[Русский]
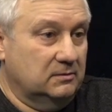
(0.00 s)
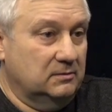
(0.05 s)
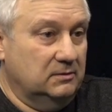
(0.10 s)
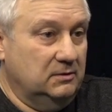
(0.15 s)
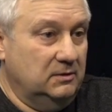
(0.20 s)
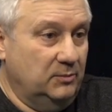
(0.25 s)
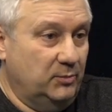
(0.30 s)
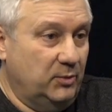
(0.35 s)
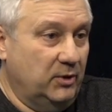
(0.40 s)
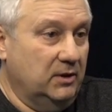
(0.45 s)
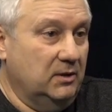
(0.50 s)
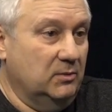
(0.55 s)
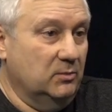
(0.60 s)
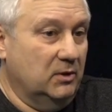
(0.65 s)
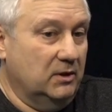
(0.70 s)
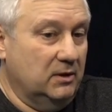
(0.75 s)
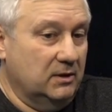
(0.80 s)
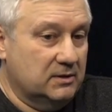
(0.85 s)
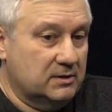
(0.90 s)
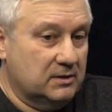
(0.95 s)
и
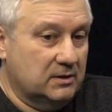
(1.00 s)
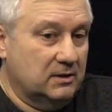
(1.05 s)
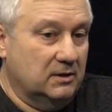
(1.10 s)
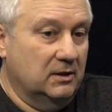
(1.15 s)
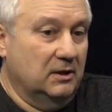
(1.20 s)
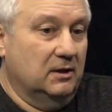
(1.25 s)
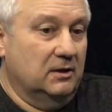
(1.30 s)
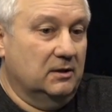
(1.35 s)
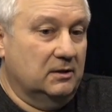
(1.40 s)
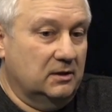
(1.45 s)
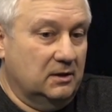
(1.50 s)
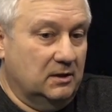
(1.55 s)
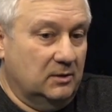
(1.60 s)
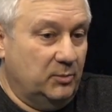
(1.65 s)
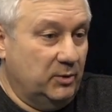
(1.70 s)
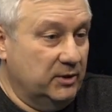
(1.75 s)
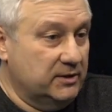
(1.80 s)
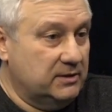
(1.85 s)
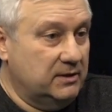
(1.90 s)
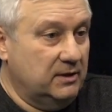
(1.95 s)
принимаются на
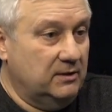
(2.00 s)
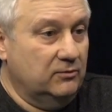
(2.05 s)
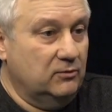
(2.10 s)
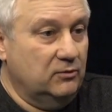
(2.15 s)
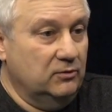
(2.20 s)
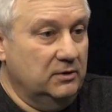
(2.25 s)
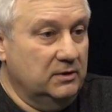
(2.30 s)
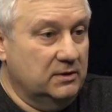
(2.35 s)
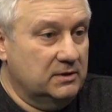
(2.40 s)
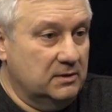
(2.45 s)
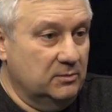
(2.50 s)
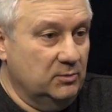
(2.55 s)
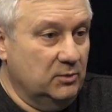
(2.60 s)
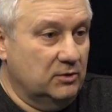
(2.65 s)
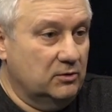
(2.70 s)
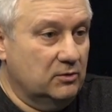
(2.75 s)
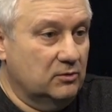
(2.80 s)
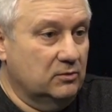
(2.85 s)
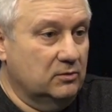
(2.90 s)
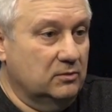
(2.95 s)
приставку
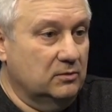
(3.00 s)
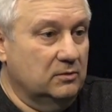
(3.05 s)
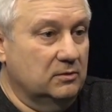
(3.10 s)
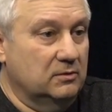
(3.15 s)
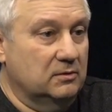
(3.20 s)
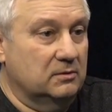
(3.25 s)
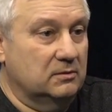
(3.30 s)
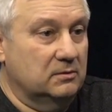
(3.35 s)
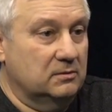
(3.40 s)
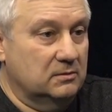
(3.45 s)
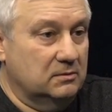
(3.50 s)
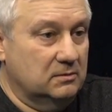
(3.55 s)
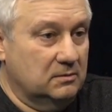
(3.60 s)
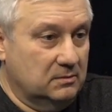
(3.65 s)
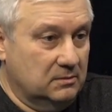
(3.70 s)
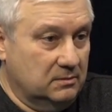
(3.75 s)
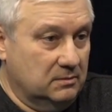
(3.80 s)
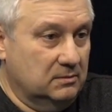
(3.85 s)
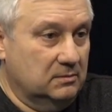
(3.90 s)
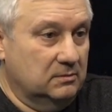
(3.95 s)
дециметровую
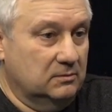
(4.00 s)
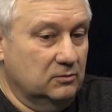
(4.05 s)
э,